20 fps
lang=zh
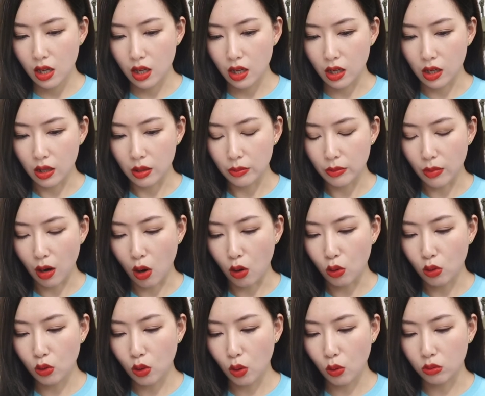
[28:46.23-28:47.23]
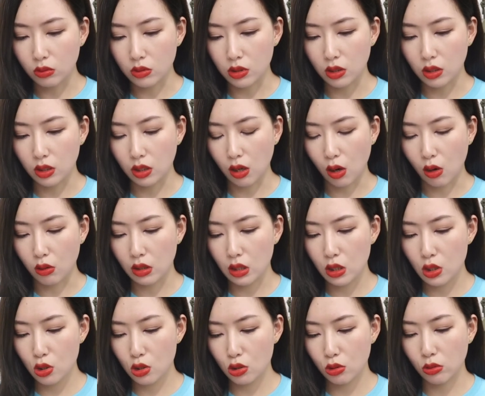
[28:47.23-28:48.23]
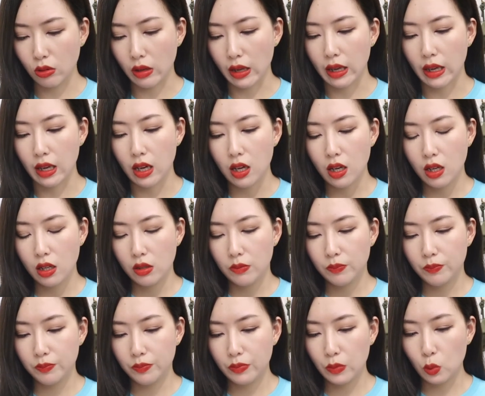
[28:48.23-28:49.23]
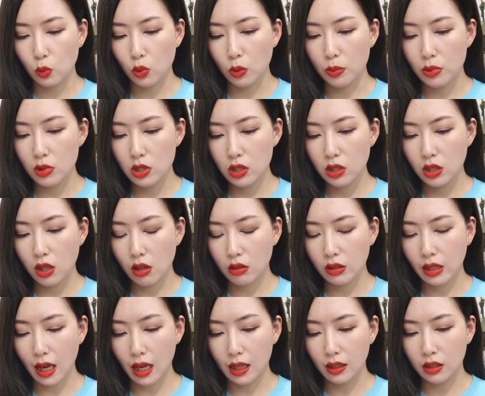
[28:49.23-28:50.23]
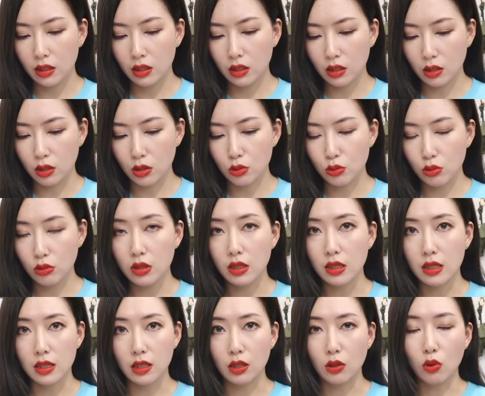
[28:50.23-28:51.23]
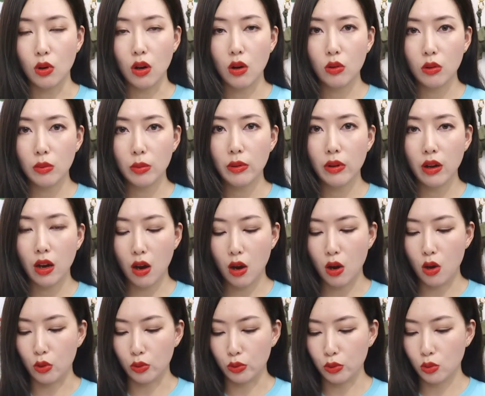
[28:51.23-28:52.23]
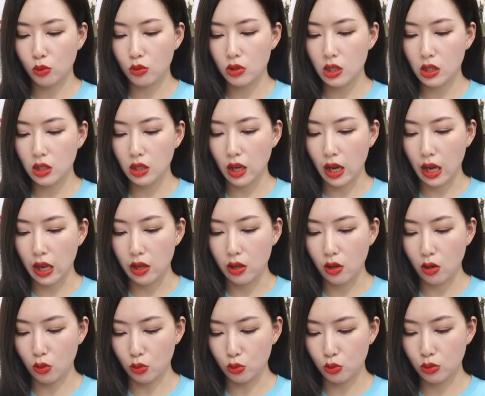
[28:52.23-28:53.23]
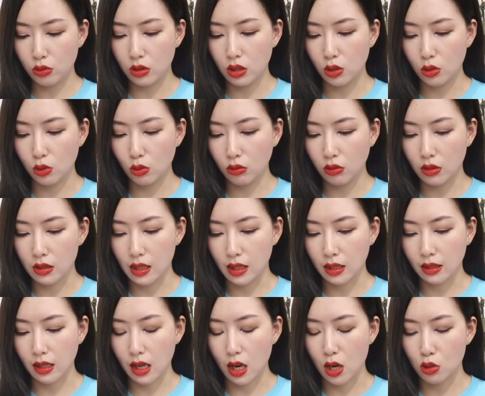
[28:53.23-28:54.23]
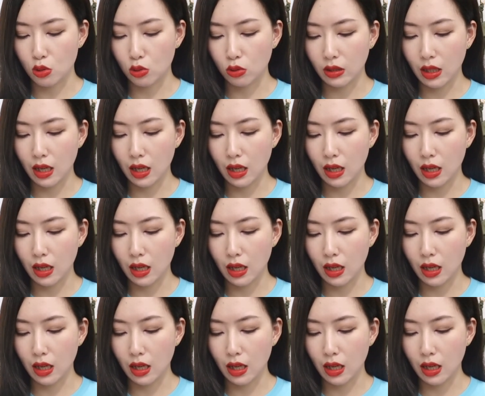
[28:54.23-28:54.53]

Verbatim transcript: 呃，毛孔的调理水，嗯，我不知道它的具体情况会不会好用，这个还要具体用了再跟大家说。